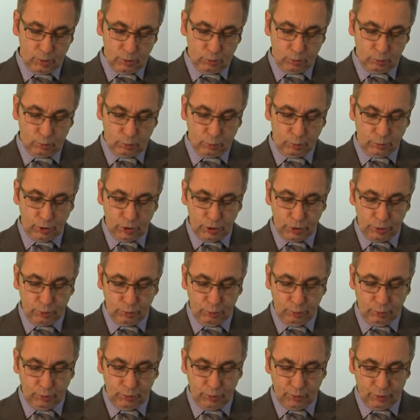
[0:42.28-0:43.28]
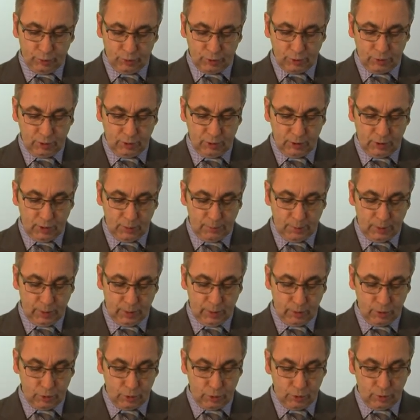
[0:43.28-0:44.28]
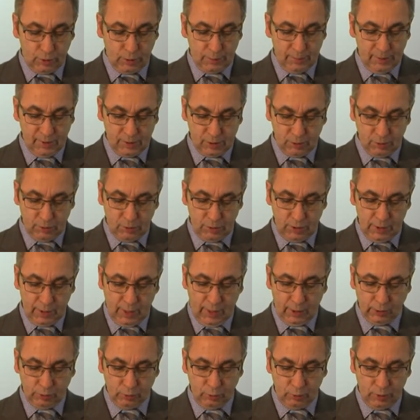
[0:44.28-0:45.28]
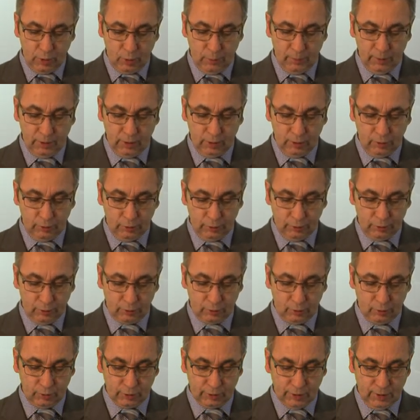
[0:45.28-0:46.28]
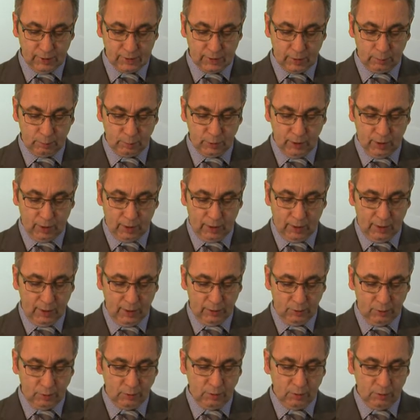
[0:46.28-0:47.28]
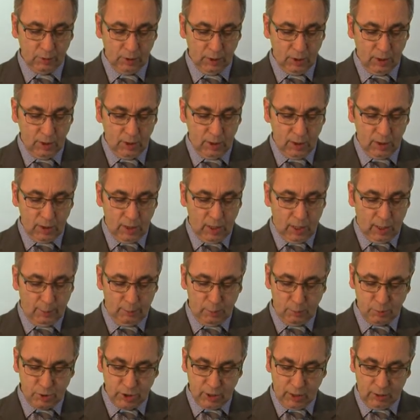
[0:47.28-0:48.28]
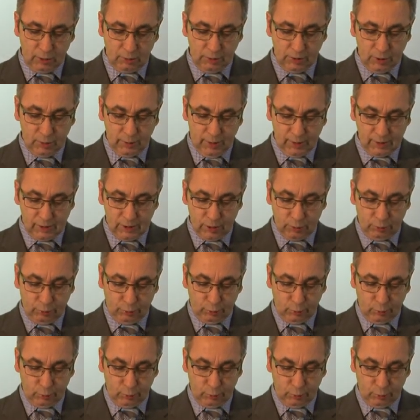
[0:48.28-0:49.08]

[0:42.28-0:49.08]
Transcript: وريشدو حيو ذا سريو تيبيلو جوني مسو ياتو يومد تلوثو تلوث حصر بويا يرحانو عموم شالو دي وزيرو